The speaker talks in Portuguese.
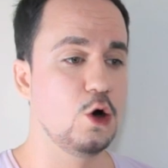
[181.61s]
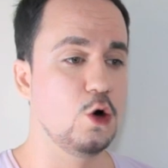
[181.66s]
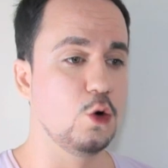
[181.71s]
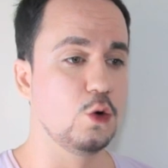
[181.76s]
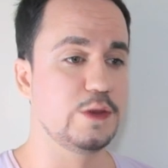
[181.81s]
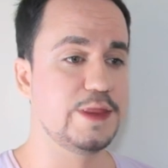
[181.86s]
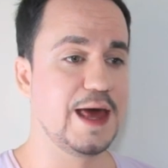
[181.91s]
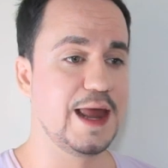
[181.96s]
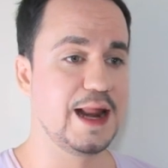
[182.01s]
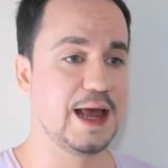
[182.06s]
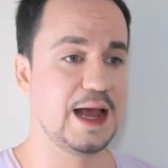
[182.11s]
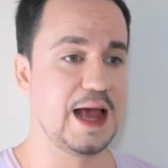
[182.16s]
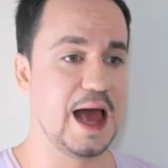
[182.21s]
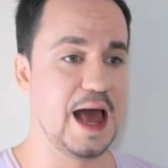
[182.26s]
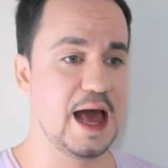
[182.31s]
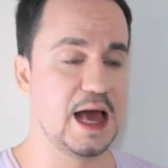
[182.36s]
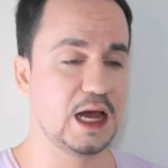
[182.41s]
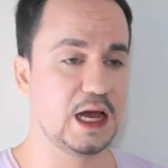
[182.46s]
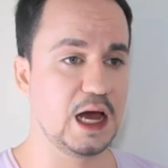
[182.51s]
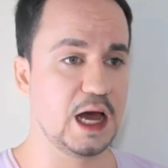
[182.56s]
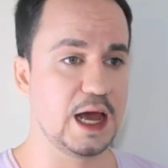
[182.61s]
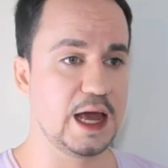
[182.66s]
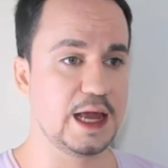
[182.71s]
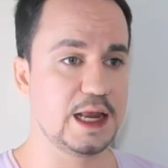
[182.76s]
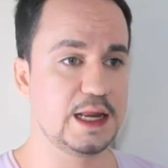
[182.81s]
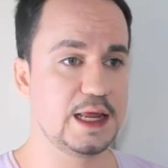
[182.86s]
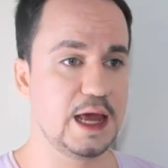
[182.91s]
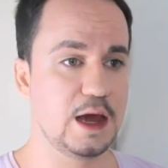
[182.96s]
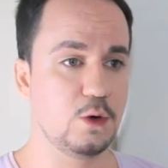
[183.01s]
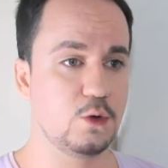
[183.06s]
O Darakarka
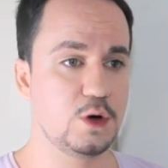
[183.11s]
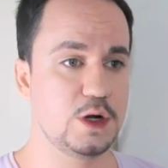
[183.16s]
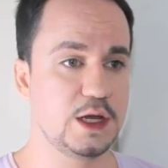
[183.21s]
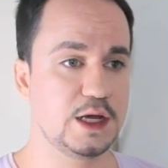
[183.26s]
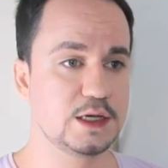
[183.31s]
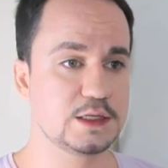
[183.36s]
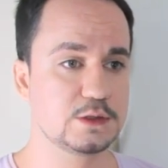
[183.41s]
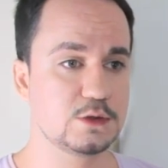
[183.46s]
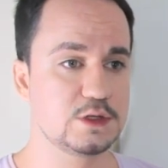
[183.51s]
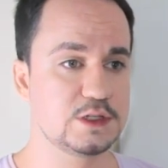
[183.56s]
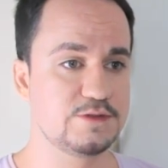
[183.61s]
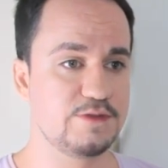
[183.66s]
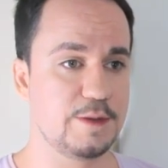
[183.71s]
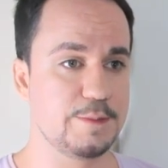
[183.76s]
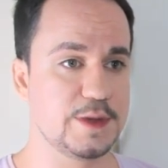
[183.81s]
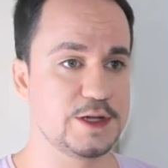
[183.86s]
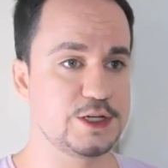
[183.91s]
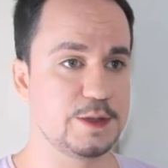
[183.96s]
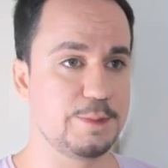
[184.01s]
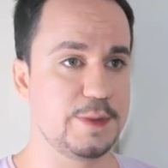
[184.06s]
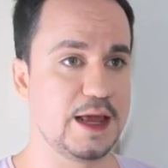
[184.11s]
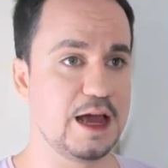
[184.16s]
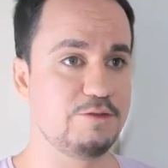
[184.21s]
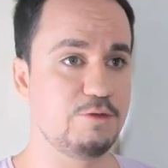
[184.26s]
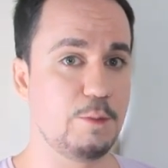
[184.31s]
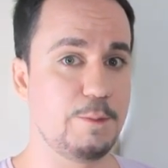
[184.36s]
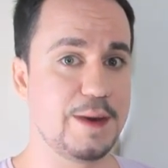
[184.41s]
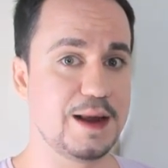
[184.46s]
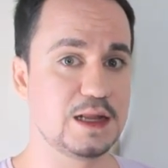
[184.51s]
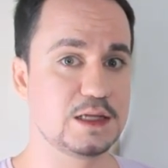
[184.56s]
ele é única e exclusivamente
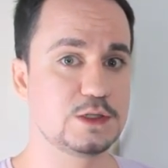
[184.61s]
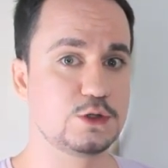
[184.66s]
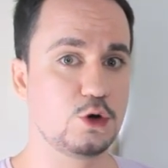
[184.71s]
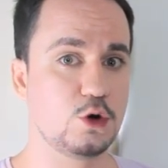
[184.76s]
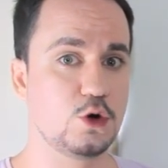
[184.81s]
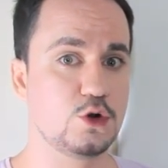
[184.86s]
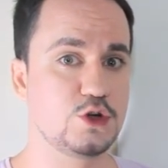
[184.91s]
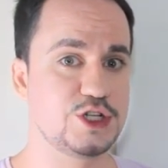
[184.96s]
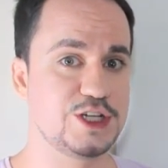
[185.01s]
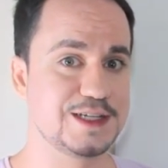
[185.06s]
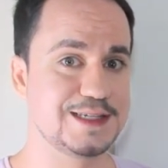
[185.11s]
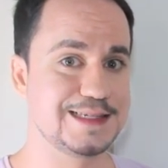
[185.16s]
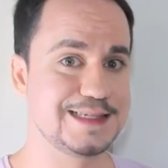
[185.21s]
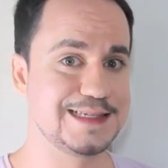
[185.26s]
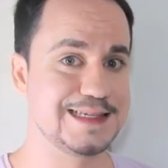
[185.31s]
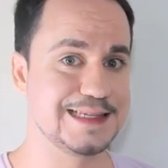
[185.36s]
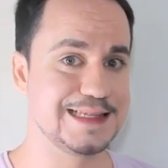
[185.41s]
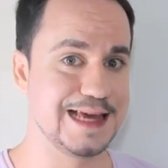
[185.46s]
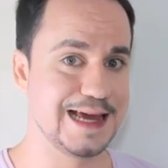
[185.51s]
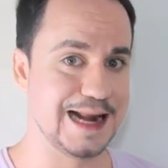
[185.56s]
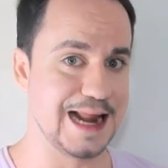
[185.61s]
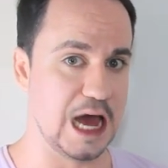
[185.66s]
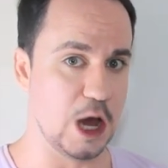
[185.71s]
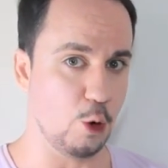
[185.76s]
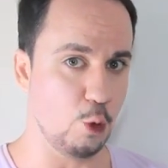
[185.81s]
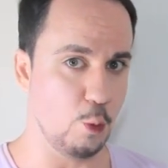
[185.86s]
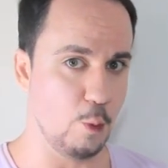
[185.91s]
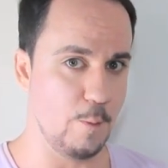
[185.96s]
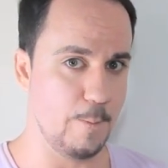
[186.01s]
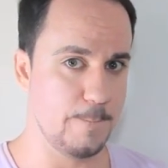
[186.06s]
aplicável para astrologia
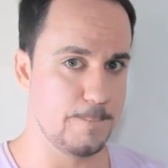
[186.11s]
sideral